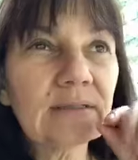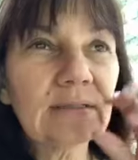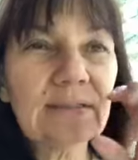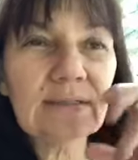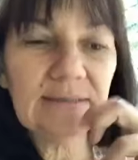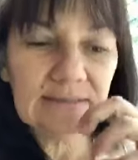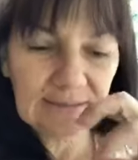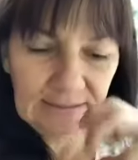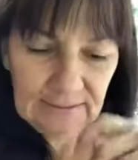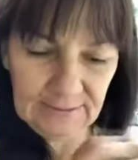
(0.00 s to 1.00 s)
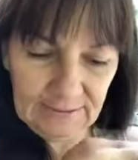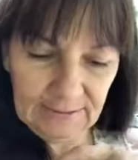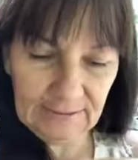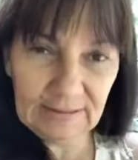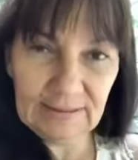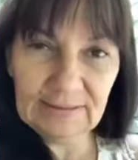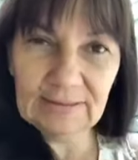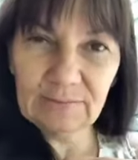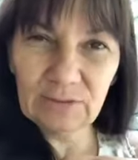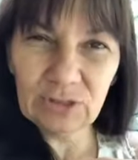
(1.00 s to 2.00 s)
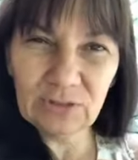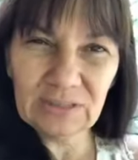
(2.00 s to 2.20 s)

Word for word: des, des émotions,